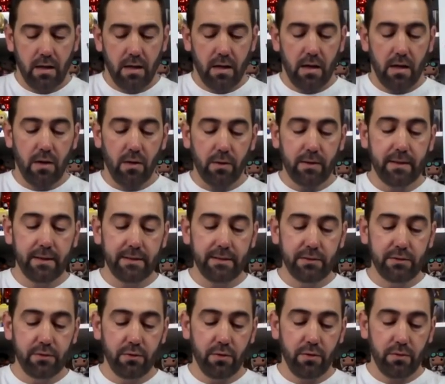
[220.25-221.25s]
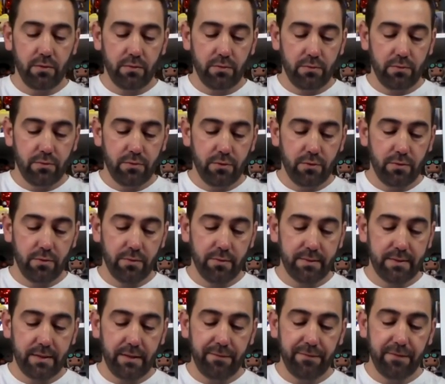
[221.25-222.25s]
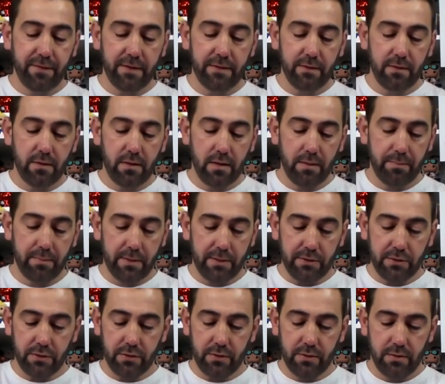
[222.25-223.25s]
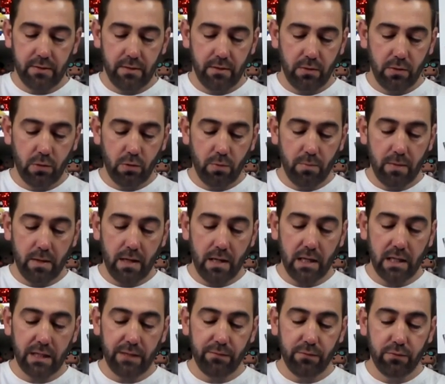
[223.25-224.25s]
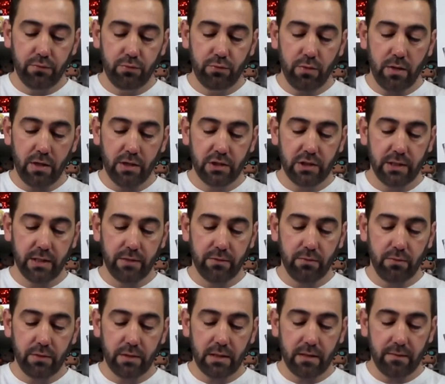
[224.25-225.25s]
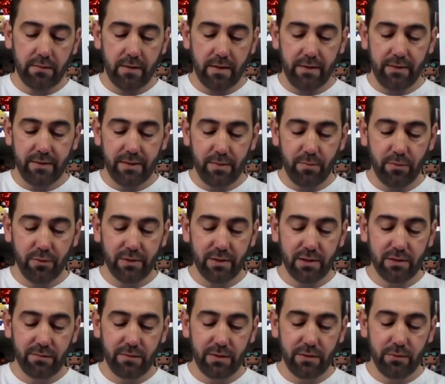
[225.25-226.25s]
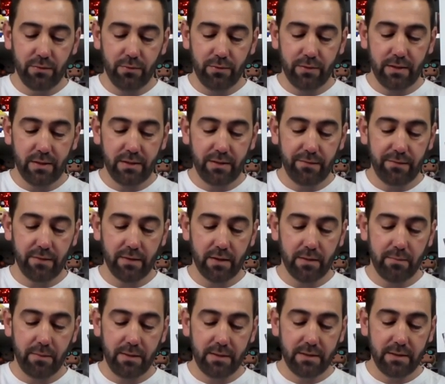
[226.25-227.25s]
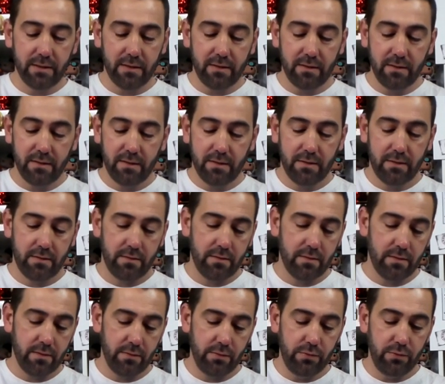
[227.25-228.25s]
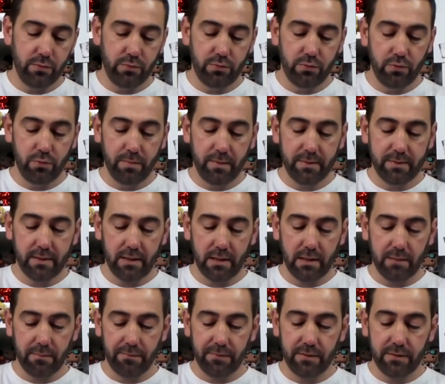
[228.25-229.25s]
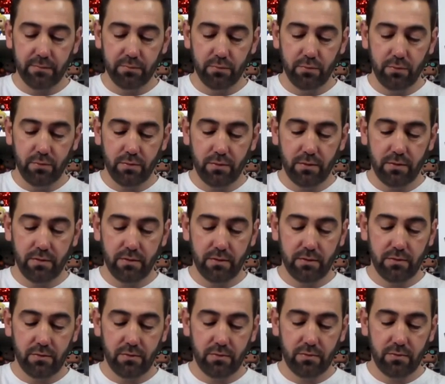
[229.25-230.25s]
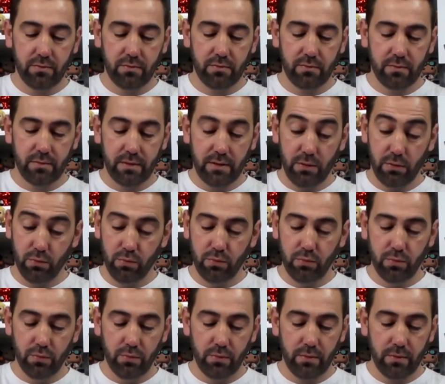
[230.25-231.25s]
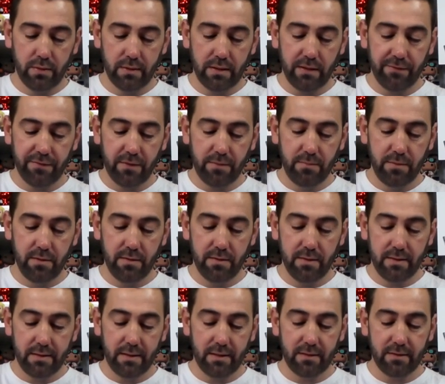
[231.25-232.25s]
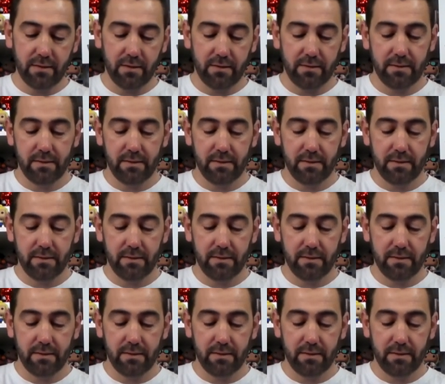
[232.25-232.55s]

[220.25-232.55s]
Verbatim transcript: Alors, question de Stéphane Lapage. Comment arrives-tu à gérer ton travail, tes montages vidéo, tes différents médias, YouTube, Instagram, Facebook, tes logos, ta famille, etc.